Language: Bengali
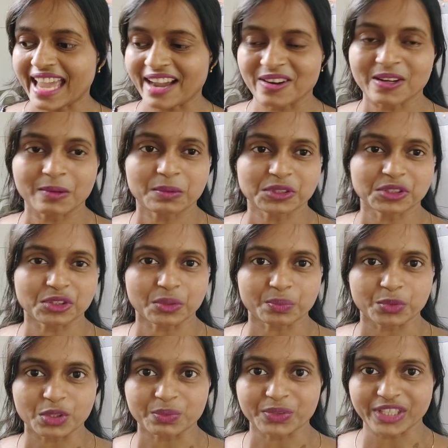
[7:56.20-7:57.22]
এখনো পর্যন্ত
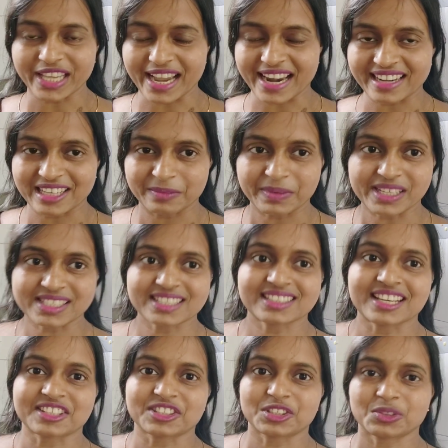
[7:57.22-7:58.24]
পুরোপুরি হান্ড্রেড পার্সেন্ট
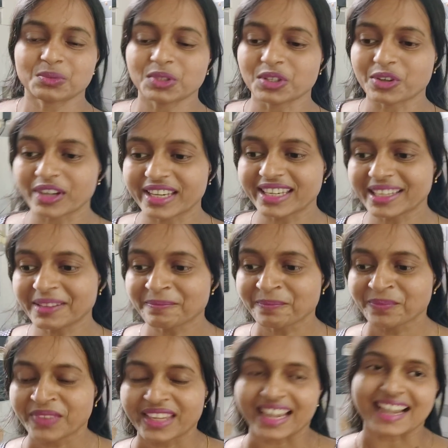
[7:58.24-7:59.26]
সাকসেসফুল হয়নি
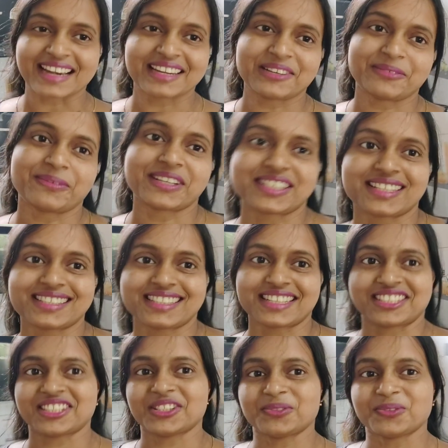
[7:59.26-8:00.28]
হান্ড্রেড পার্সেন্ট
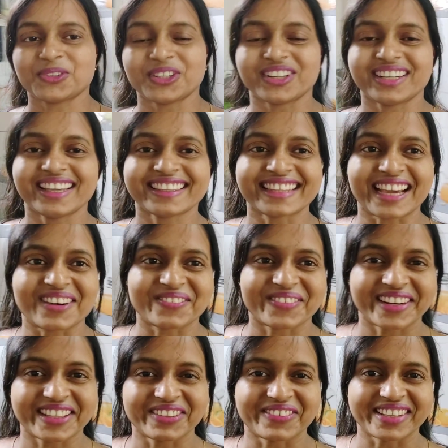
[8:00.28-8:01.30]
সাকসেসফুল হলে
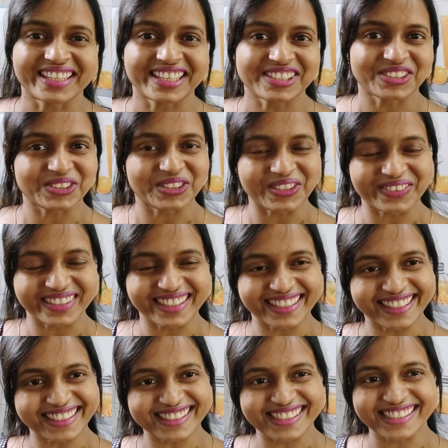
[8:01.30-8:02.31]
তারপরে তোমাদেরকে সুখবরটা
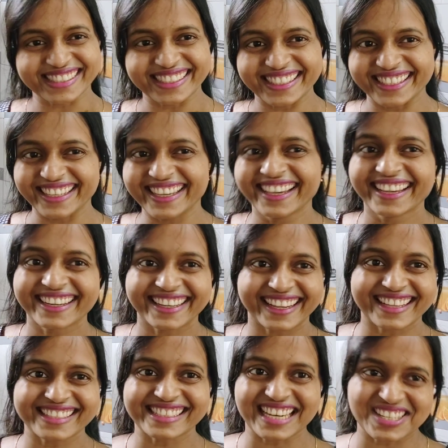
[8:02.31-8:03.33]
দিচ্ছি
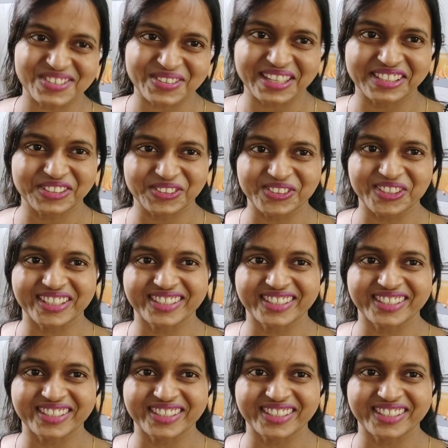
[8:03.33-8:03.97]
ঠিক আছে একটুখানি শুধু